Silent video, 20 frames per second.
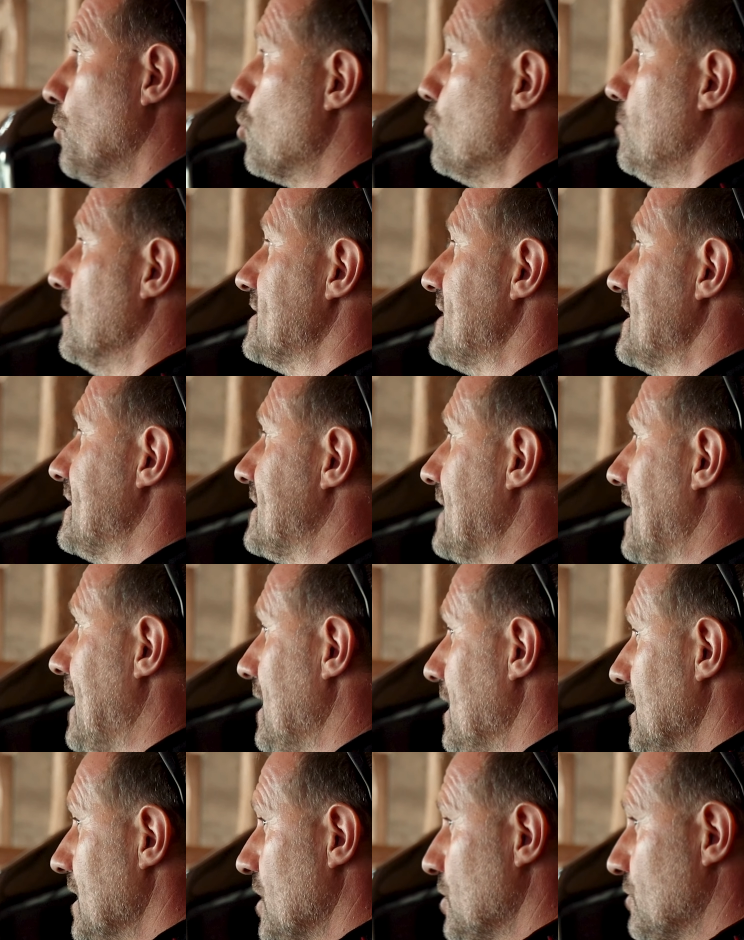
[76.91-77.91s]
Pour commencer
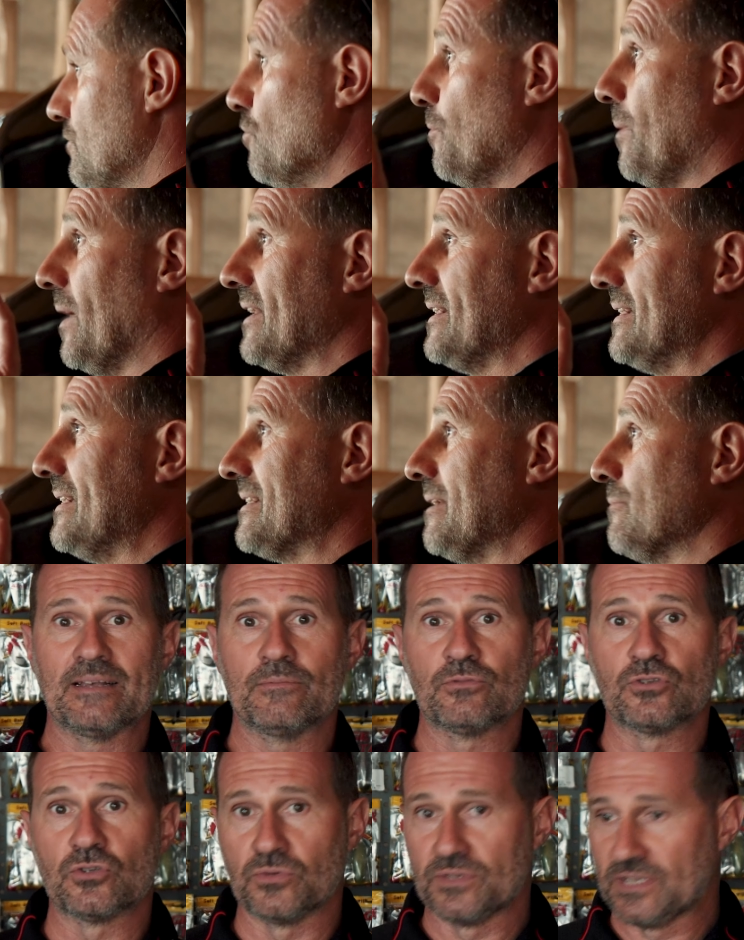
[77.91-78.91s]
ça, je vais vous parler
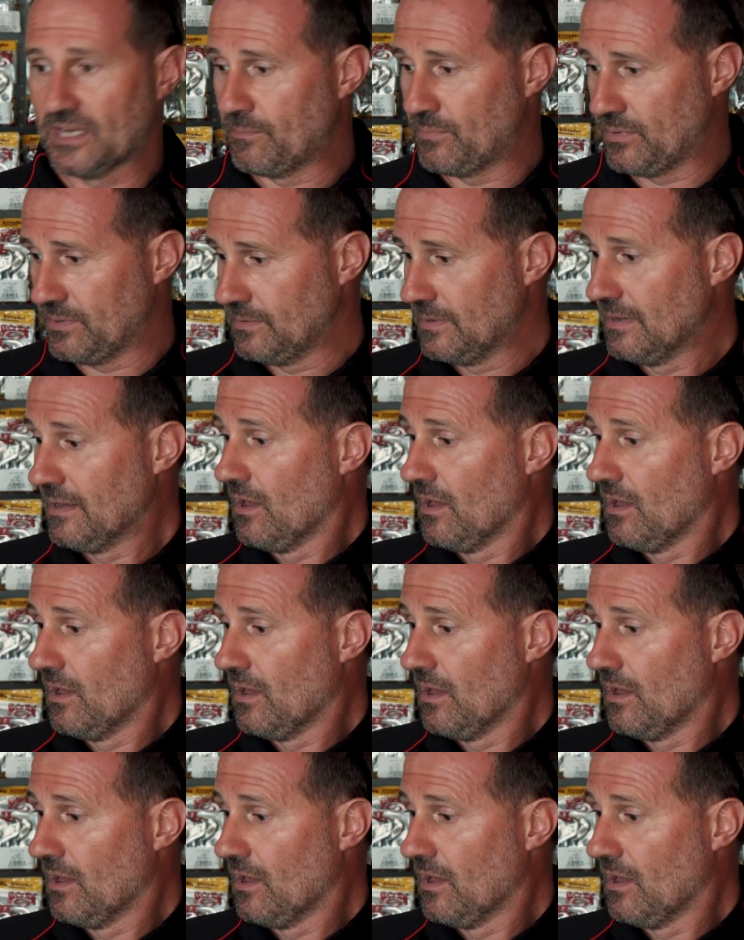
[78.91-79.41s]
hameçons triples.